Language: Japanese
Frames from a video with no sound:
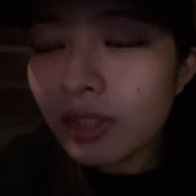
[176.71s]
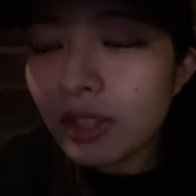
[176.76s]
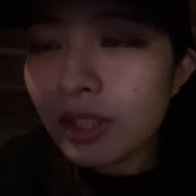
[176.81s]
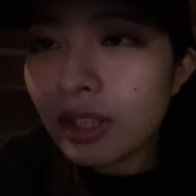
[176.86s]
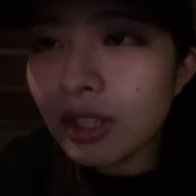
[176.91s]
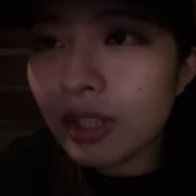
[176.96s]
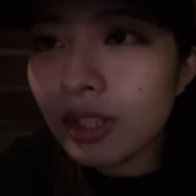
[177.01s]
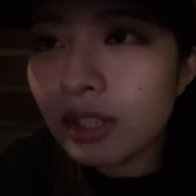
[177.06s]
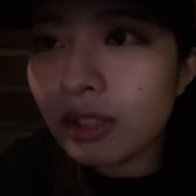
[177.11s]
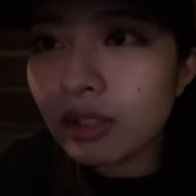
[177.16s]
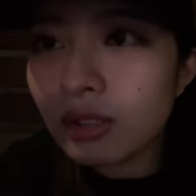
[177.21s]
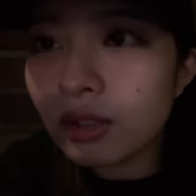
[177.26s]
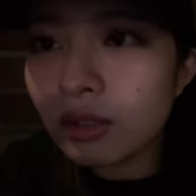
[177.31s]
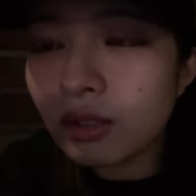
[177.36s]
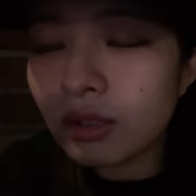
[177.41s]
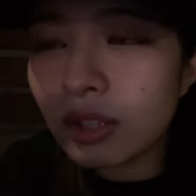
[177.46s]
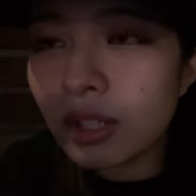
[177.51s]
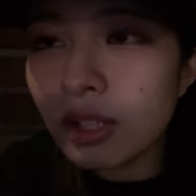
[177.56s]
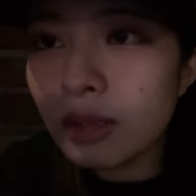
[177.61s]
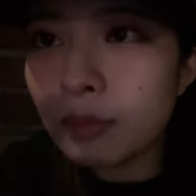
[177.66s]
だから
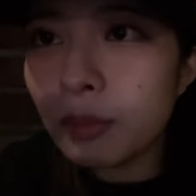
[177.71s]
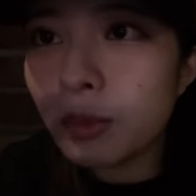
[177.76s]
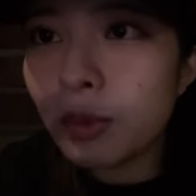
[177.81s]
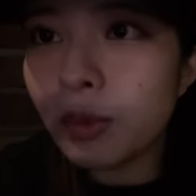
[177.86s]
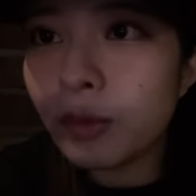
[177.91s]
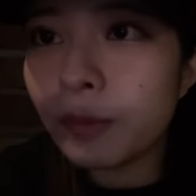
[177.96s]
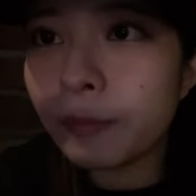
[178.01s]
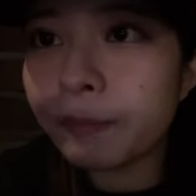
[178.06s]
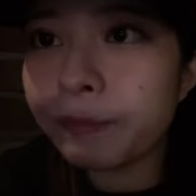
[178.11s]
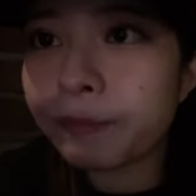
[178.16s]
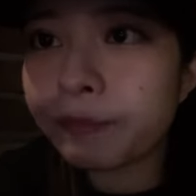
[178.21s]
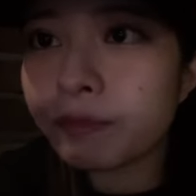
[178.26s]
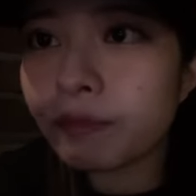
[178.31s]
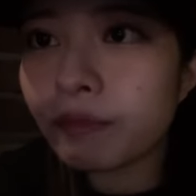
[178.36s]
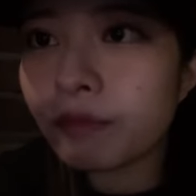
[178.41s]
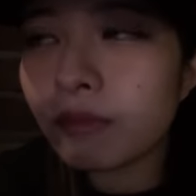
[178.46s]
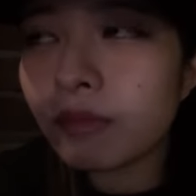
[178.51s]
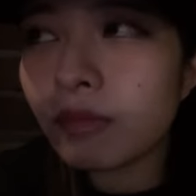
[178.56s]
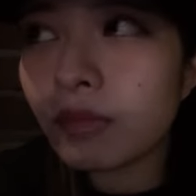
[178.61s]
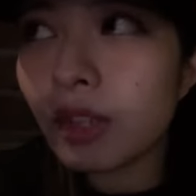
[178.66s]
今回も
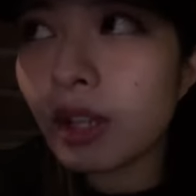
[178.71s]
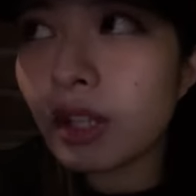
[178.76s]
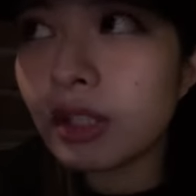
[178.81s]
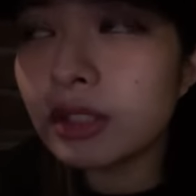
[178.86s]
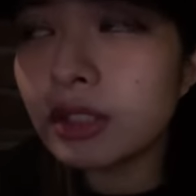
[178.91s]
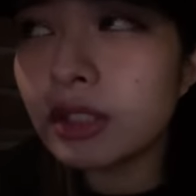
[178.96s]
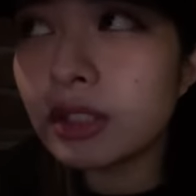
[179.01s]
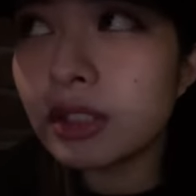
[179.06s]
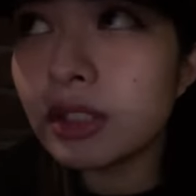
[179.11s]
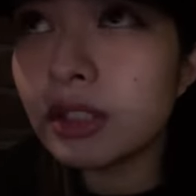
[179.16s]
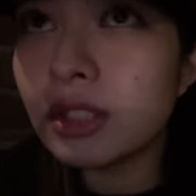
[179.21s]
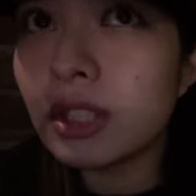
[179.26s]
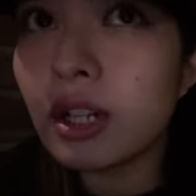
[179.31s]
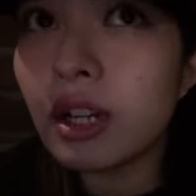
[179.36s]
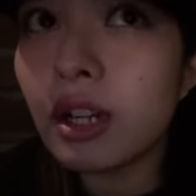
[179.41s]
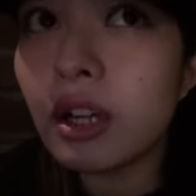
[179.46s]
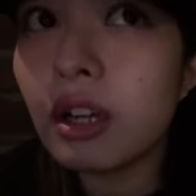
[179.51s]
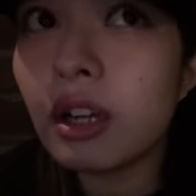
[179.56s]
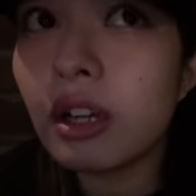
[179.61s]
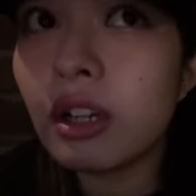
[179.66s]
あっち行った
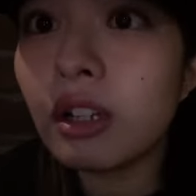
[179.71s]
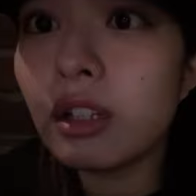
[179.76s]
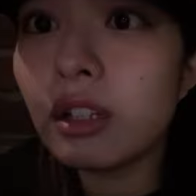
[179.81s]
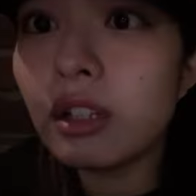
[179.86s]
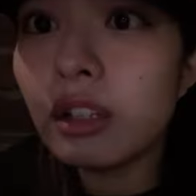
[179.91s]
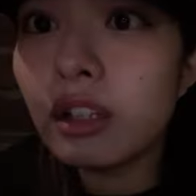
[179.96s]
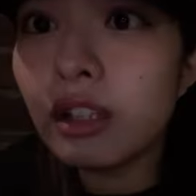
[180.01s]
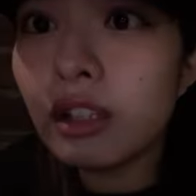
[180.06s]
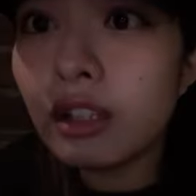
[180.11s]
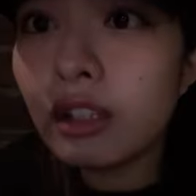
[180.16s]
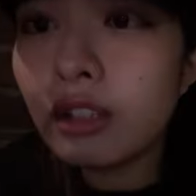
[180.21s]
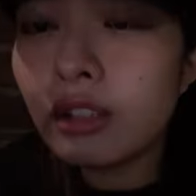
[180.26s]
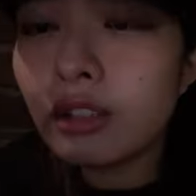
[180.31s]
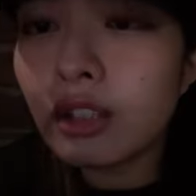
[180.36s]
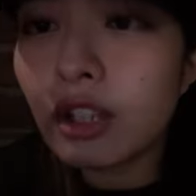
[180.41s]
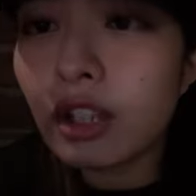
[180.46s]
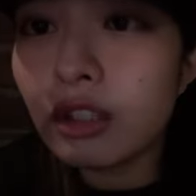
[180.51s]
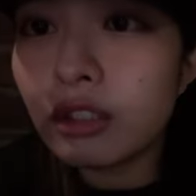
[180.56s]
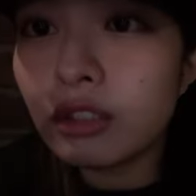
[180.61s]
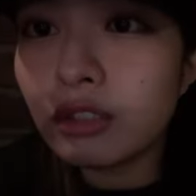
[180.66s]
ら
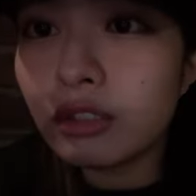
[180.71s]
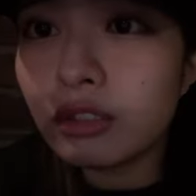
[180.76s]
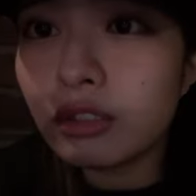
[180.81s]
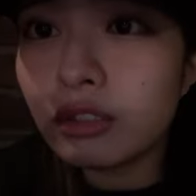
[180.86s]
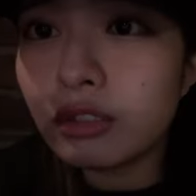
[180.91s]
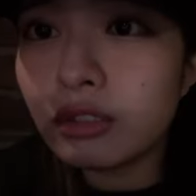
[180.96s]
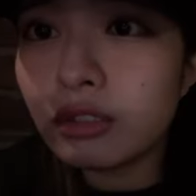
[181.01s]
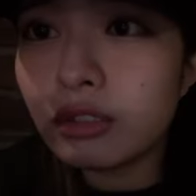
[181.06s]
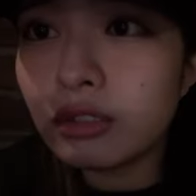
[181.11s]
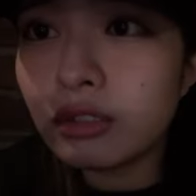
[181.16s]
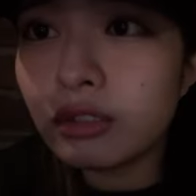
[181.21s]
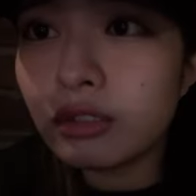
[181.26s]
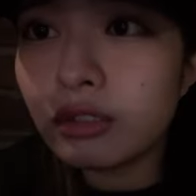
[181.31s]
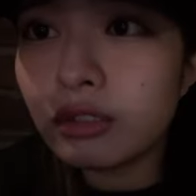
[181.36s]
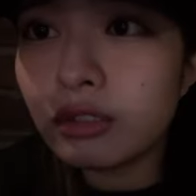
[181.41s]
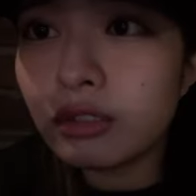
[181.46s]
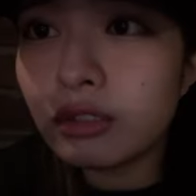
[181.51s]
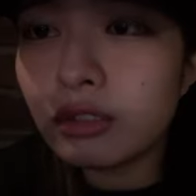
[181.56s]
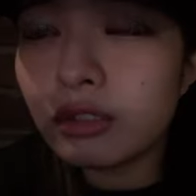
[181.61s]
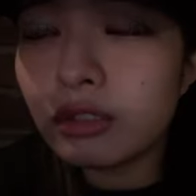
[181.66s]
あの
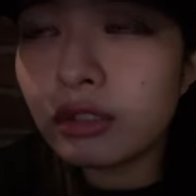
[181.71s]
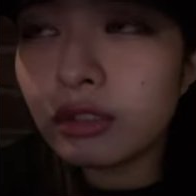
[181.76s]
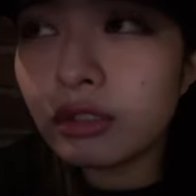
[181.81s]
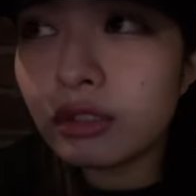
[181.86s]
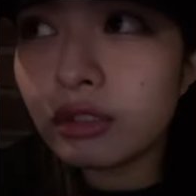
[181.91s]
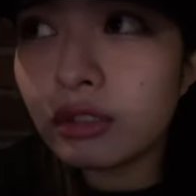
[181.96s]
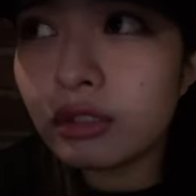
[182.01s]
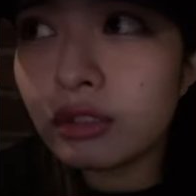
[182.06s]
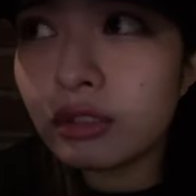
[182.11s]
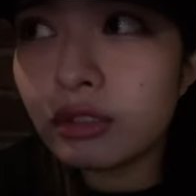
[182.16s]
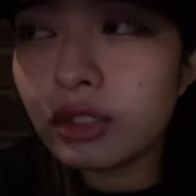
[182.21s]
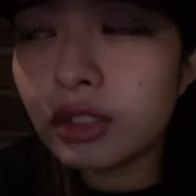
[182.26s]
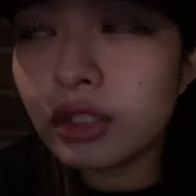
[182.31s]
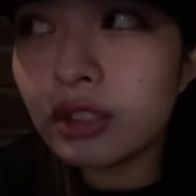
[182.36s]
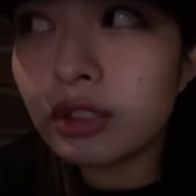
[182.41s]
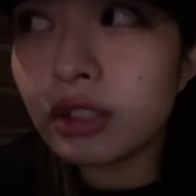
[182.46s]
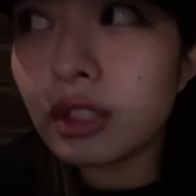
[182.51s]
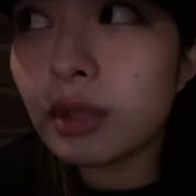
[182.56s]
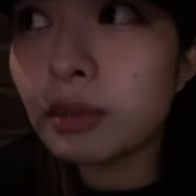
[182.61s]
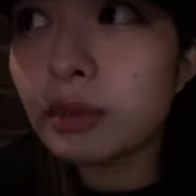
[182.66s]

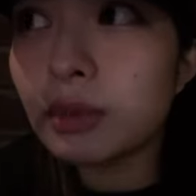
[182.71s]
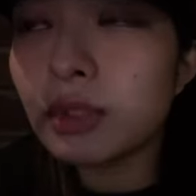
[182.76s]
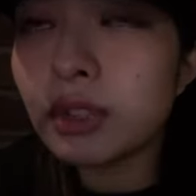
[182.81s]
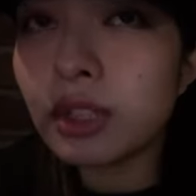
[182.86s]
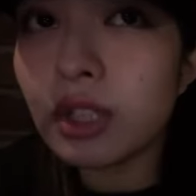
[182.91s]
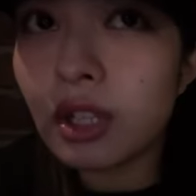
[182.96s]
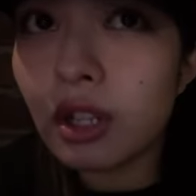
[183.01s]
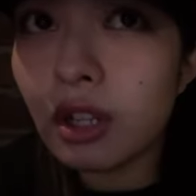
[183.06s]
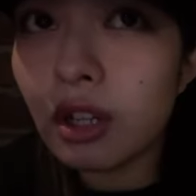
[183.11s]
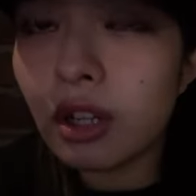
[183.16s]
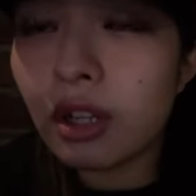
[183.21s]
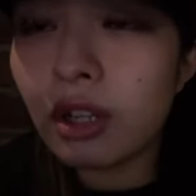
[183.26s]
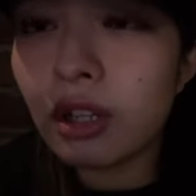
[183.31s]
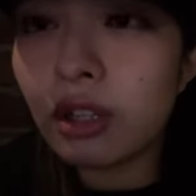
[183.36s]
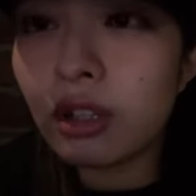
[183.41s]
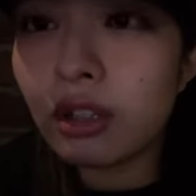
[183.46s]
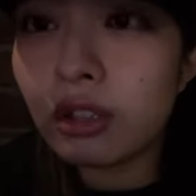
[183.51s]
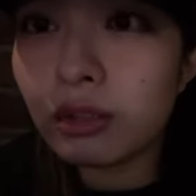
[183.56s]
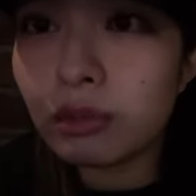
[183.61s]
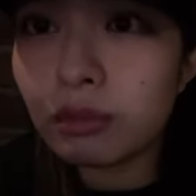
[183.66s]
ウィッグかぶるか
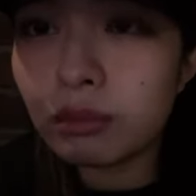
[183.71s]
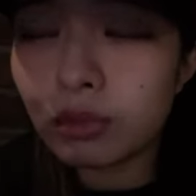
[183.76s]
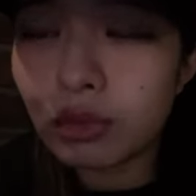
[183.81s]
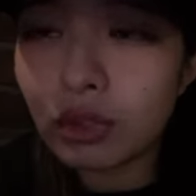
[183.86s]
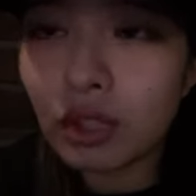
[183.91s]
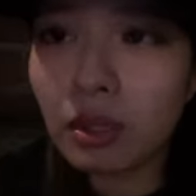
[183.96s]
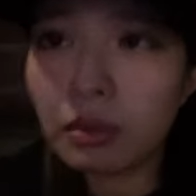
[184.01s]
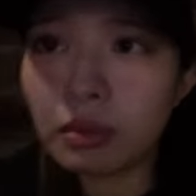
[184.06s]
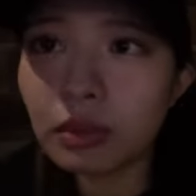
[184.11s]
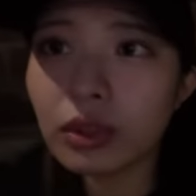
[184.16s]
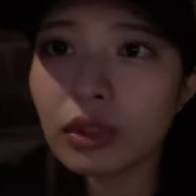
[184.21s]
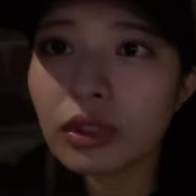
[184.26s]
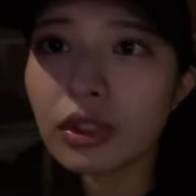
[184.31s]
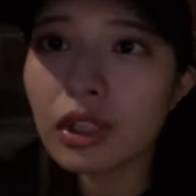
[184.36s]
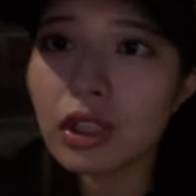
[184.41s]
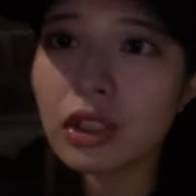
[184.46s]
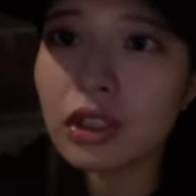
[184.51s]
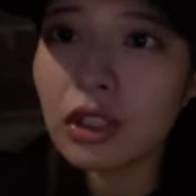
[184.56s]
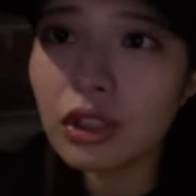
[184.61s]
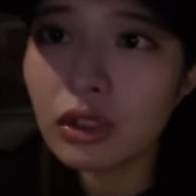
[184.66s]
ら髪の毛
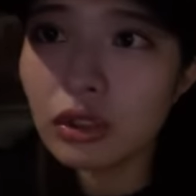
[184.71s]
はセッ